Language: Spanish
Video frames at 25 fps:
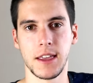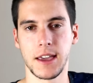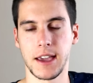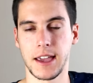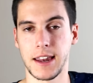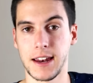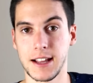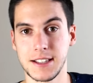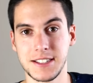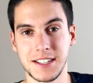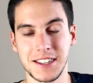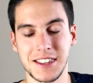
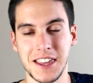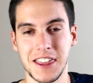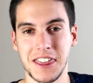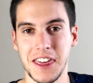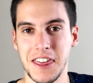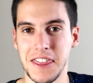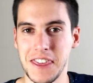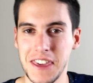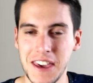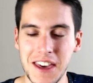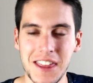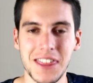El
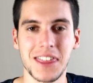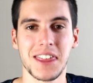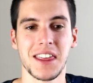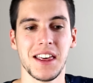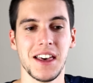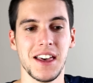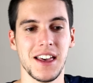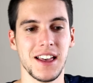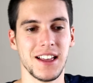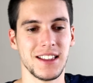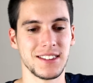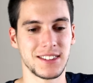HTC 10
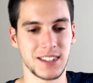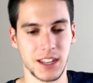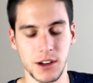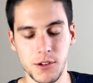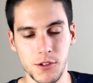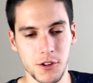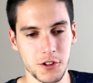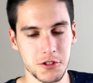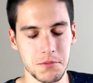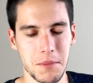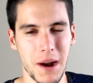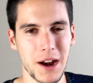tiene
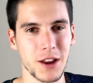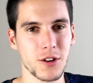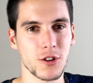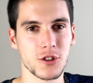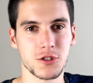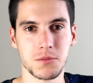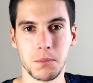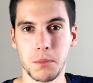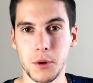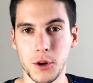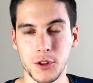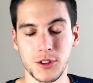unos
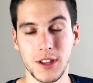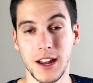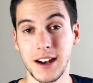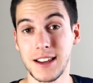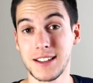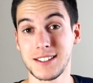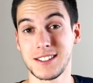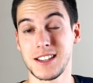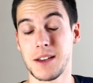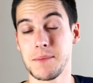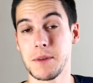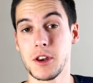marcos
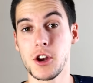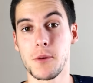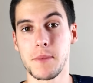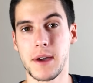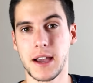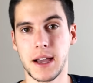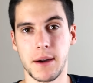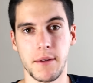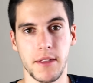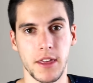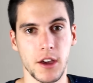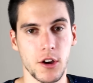brutales y a mí no me
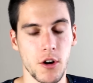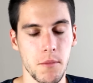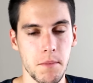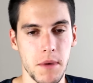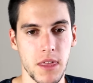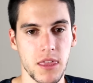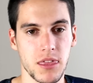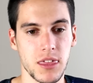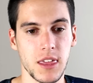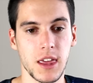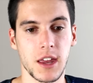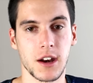acaba de
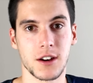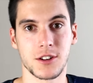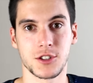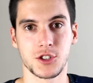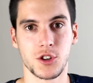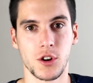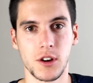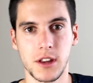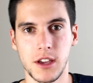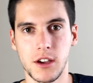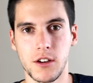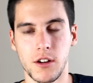convencer,
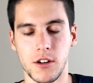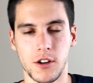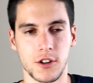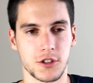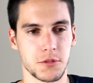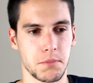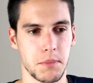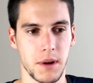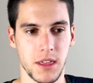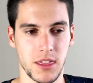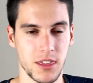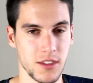Sony con
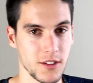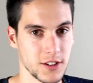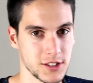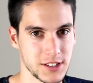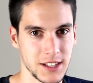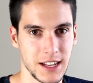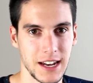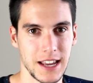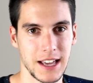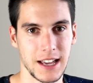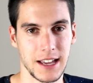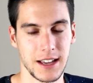los precios
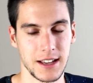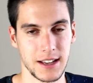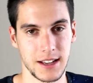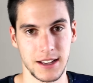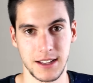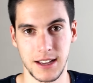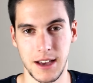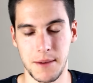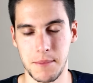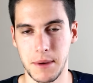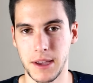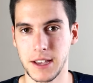de
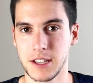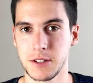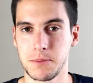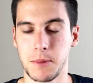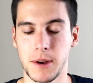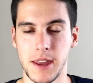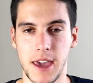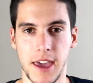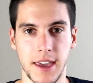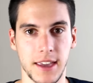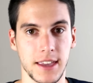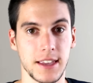la
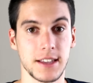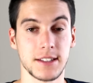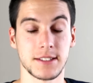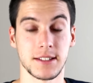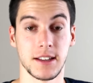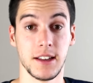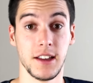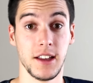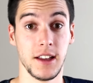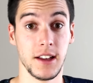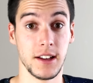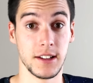Xperia
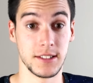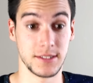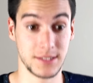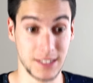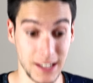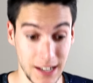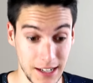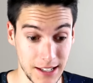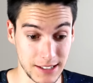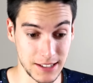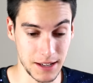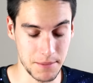X,
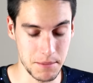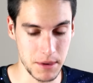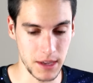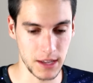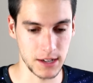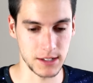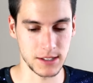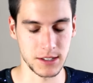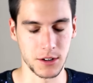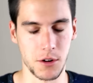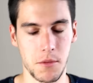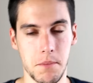tela
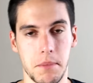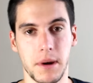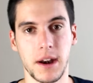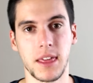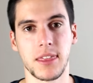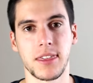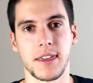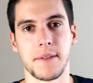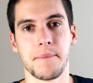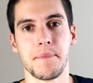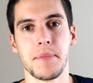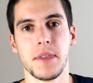también, según
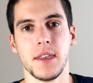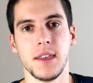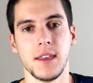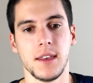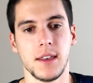parece.